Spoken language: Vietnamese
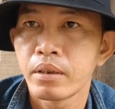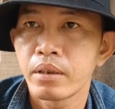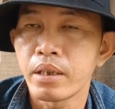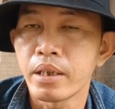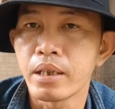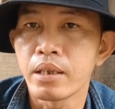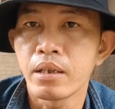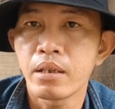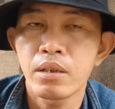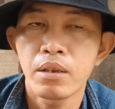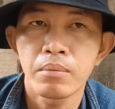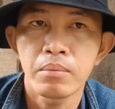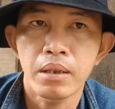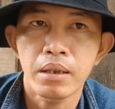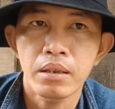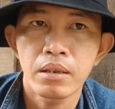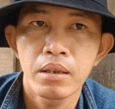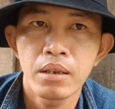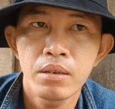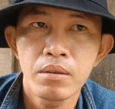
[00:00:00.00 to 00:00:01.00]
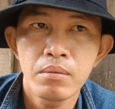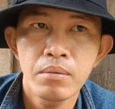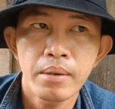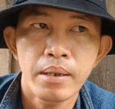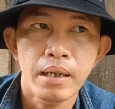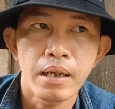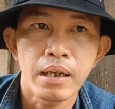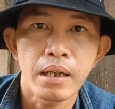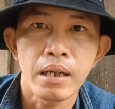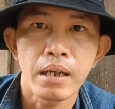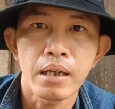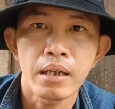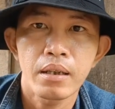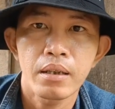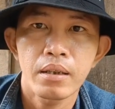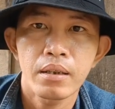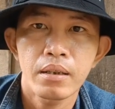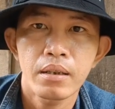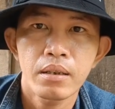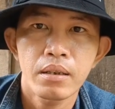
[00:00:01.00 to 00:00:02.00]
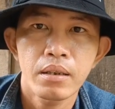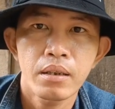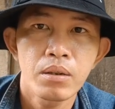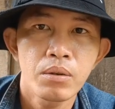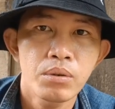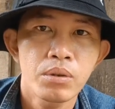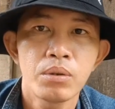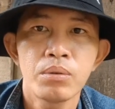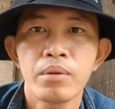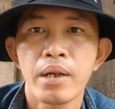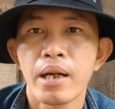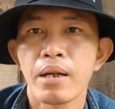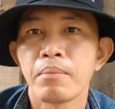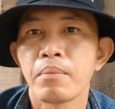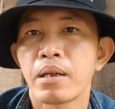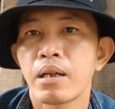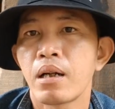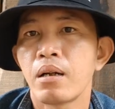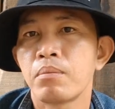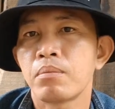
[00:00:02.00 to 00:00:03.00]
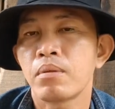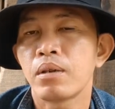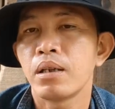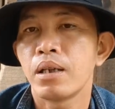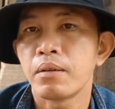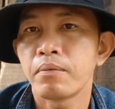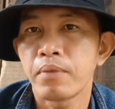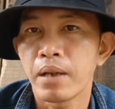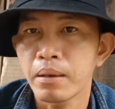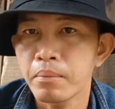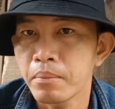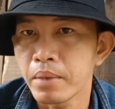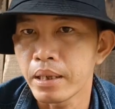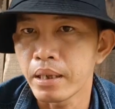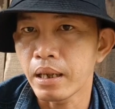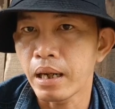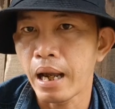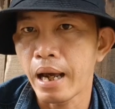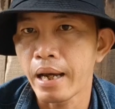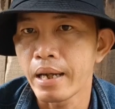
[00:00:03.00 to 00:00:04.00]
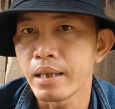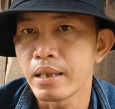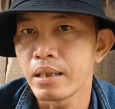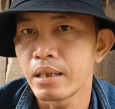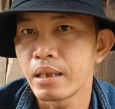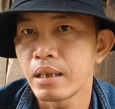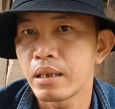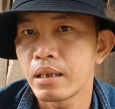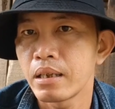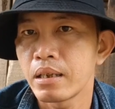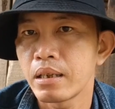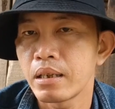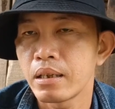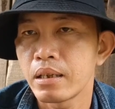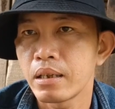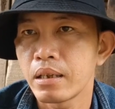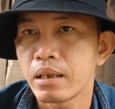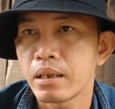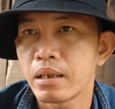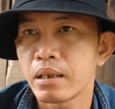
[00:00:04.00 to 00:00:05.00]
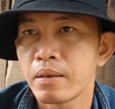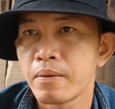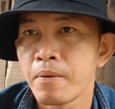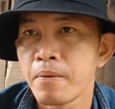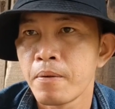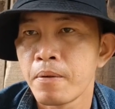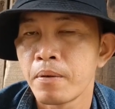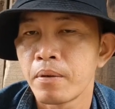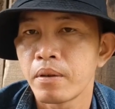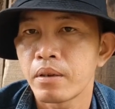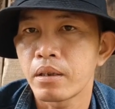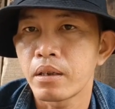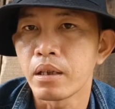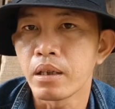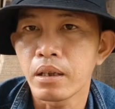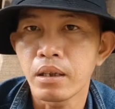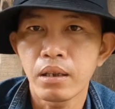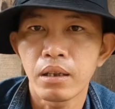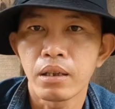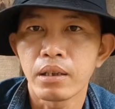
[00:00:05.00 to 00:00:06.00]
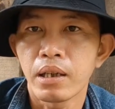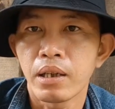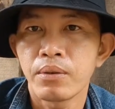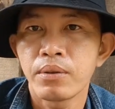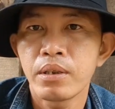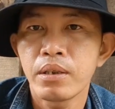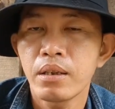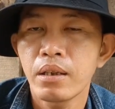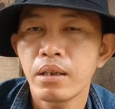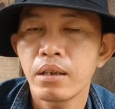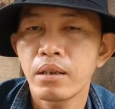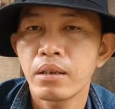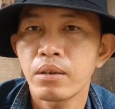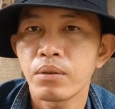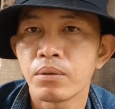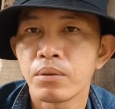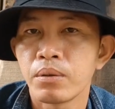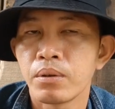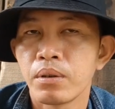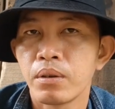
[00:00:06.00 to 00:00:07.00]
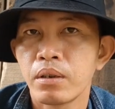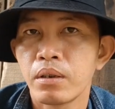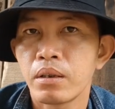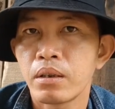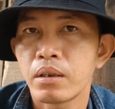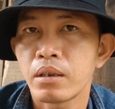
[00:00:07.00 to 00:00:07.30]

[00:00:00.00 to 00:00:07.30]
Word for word: thì nói chung là nếu mà cô chú nào mà không có lên phản biện lại à, những lời nói của